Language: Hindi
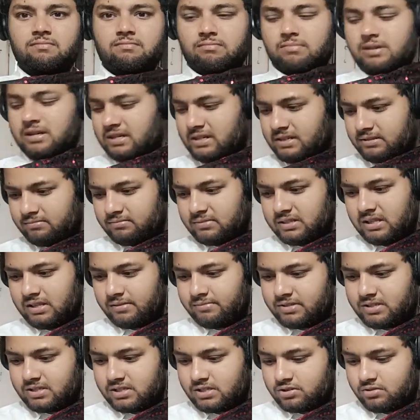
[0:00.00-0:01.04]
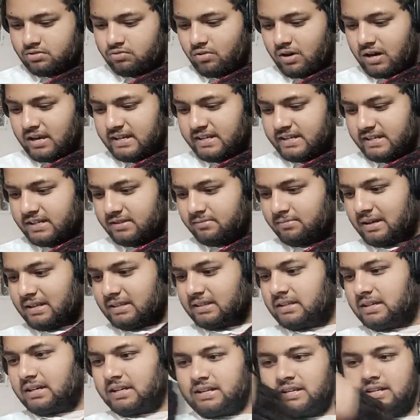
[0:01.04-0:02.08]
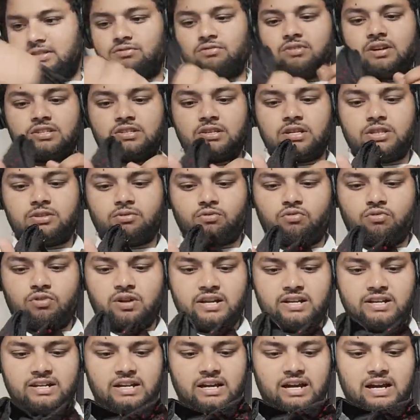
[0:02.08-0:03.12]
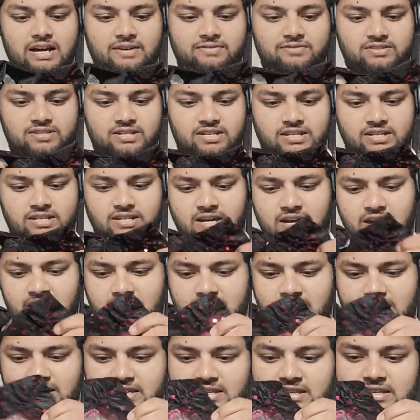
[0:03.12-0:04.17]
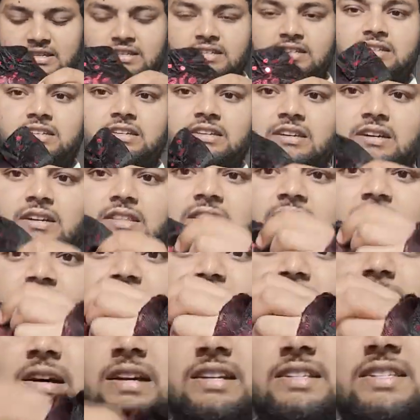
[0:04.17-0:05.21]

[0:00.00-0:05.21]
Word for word: बट मतलब इसकी क्वालिटी की बात करें तो आजकल तो क्वालिटी हाफ चल ही रहा है कि अंदर से बाहर